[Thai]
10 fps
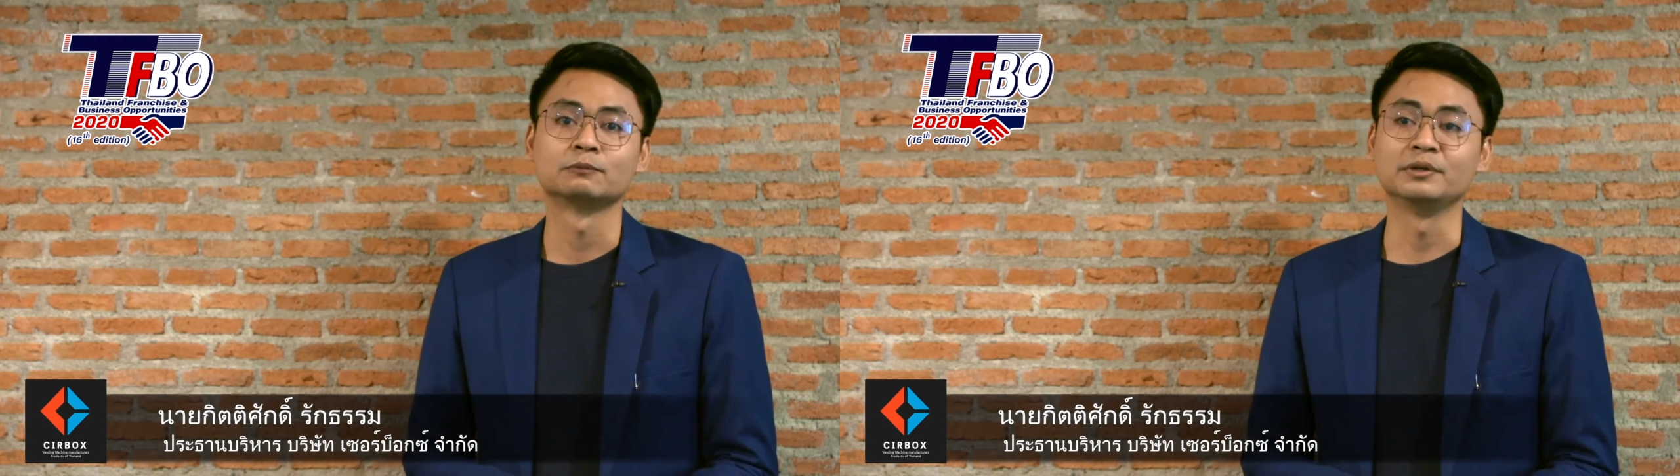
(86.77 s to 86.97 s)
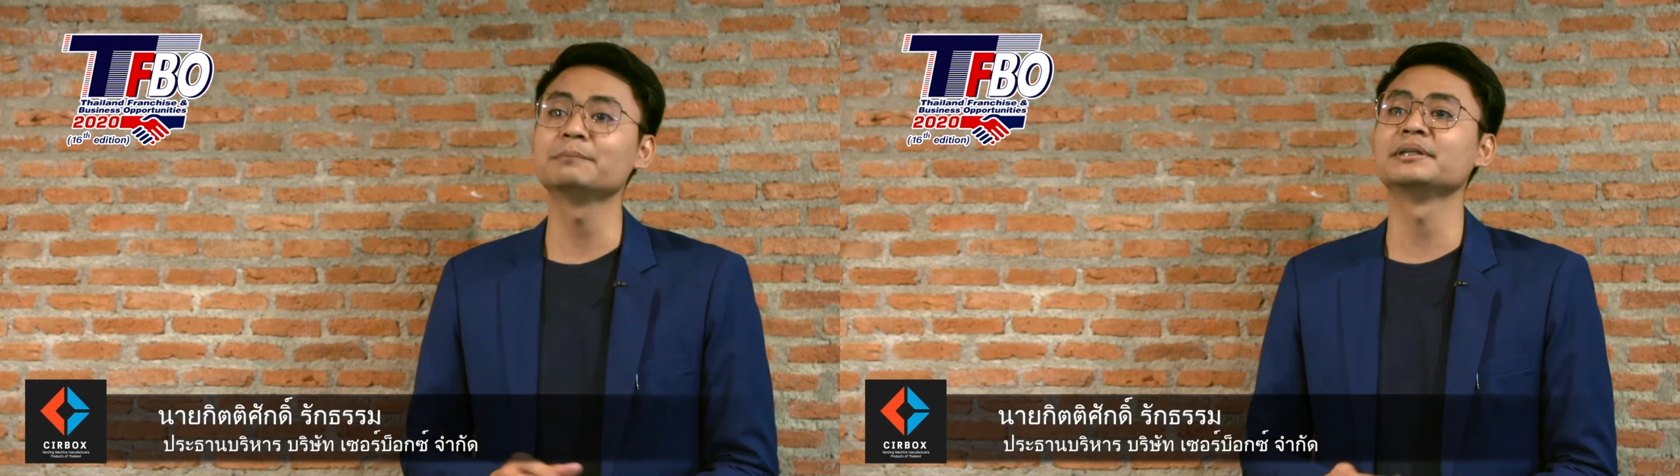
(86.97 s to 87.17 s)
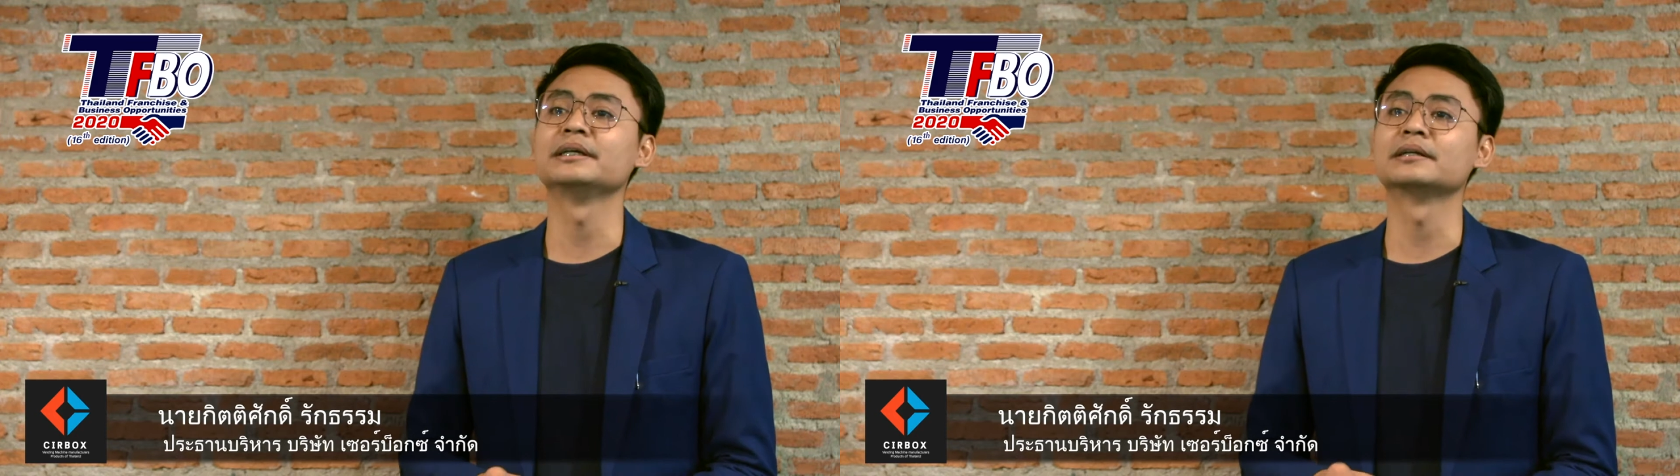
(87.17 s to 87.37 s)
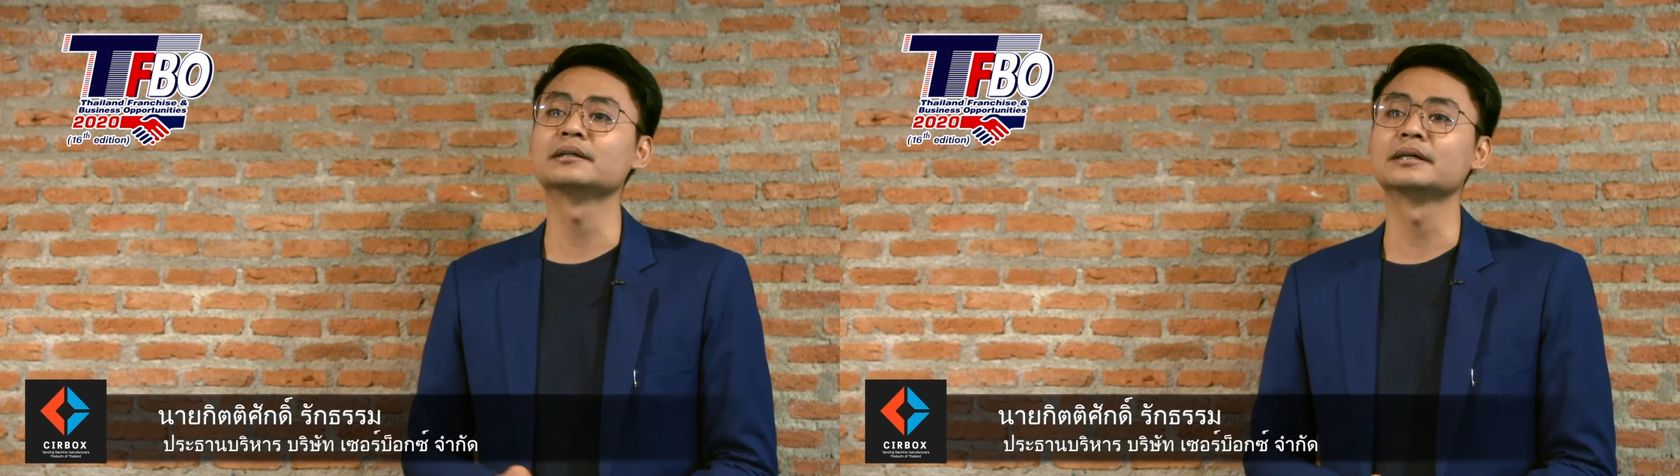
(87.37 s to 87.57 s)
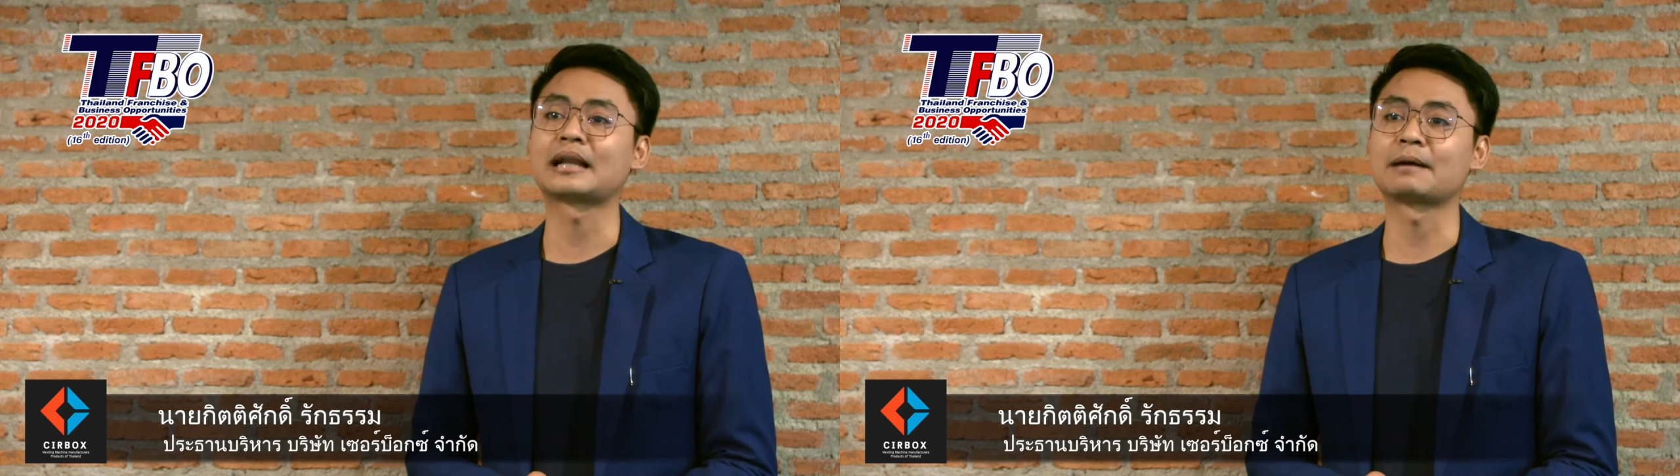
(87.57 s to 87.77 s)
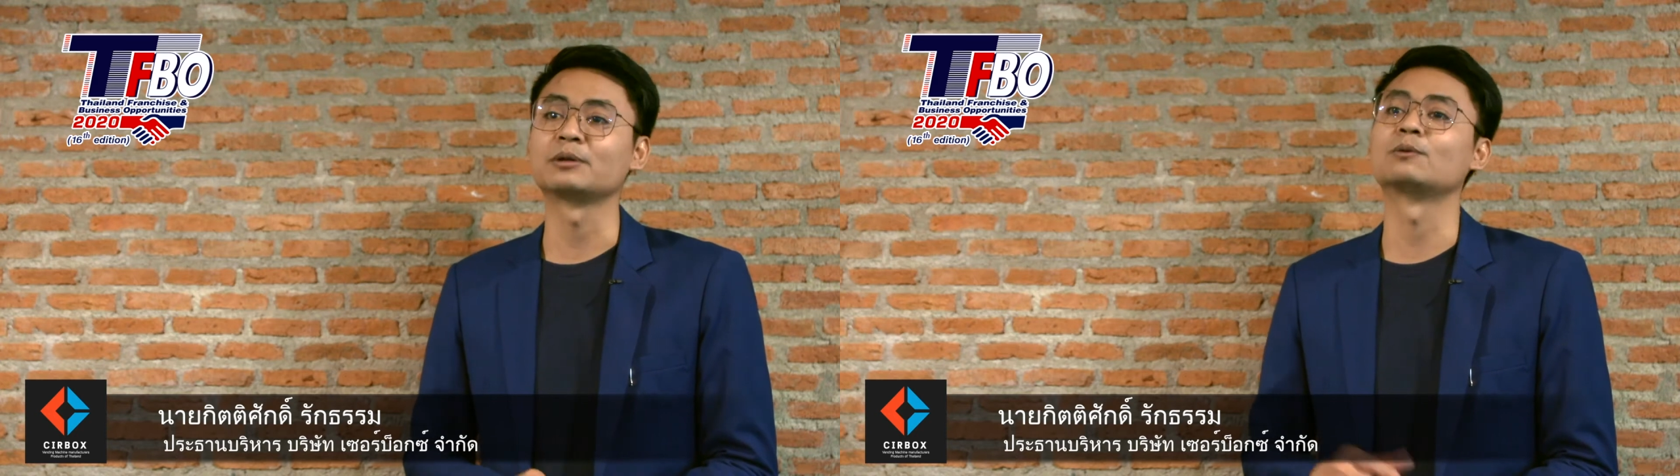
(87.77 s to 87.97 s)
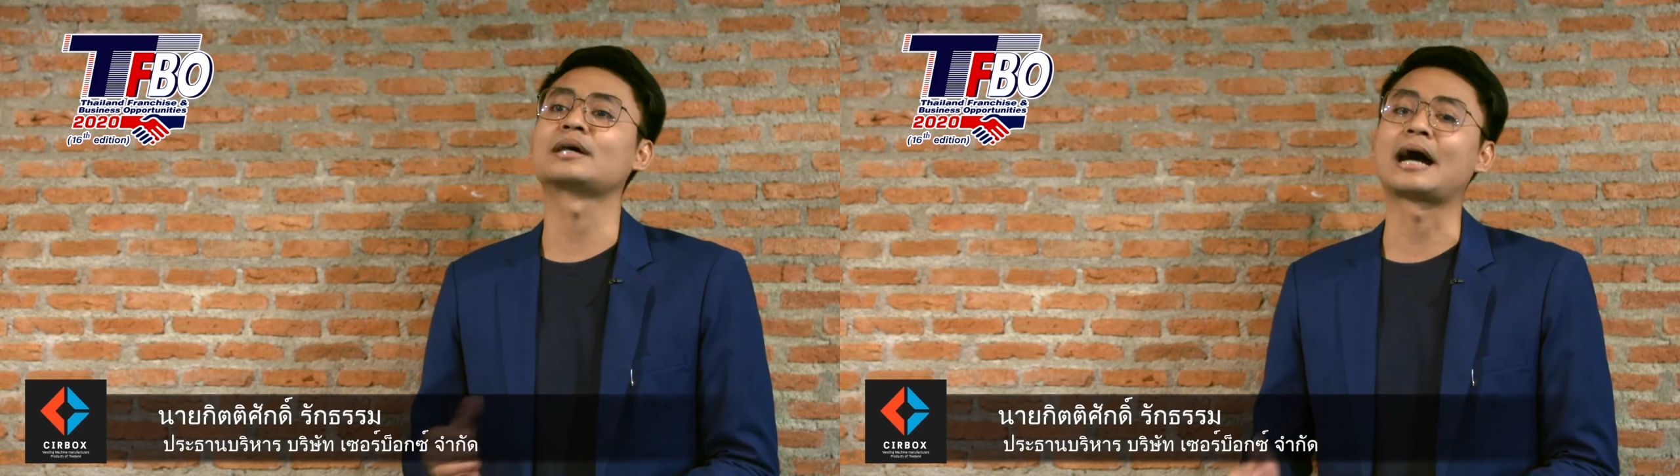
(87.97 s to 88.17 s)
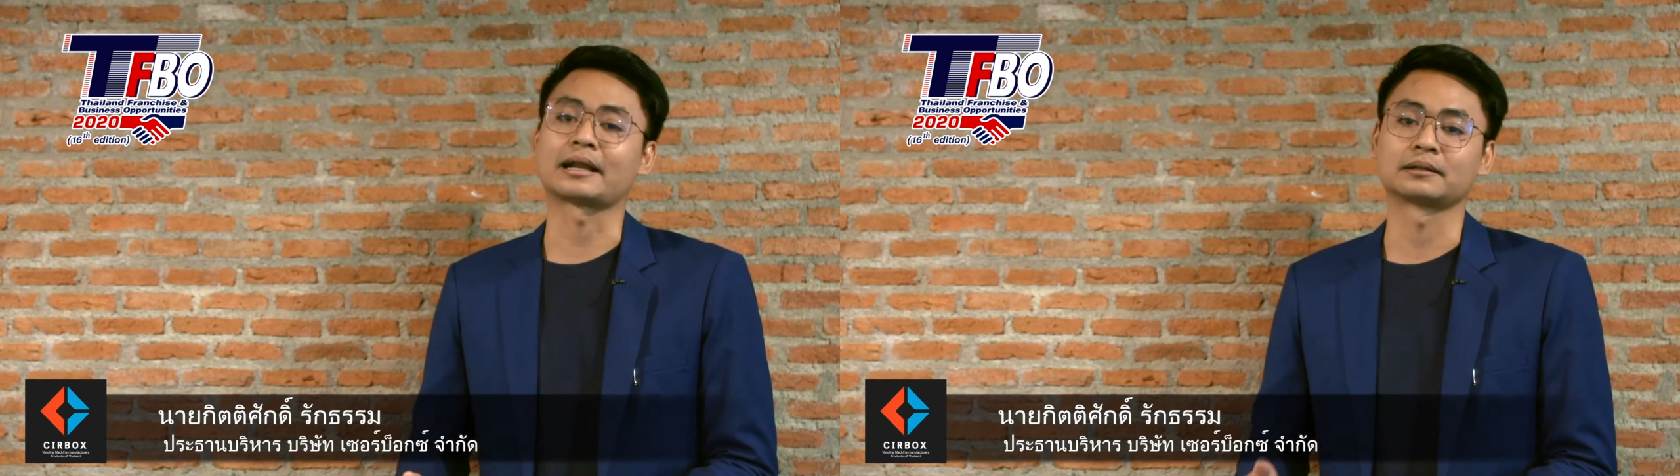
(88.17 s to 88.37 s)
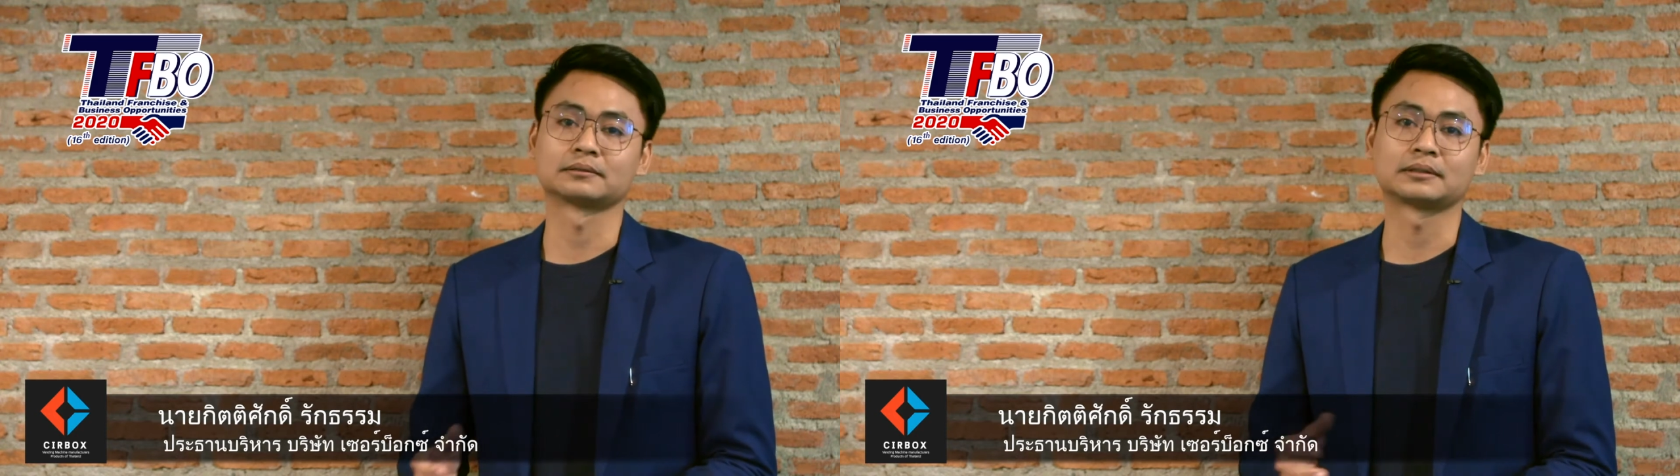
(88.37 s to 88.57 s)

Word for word: วินิจมชีนก็เลยกลายเป็นโอกาส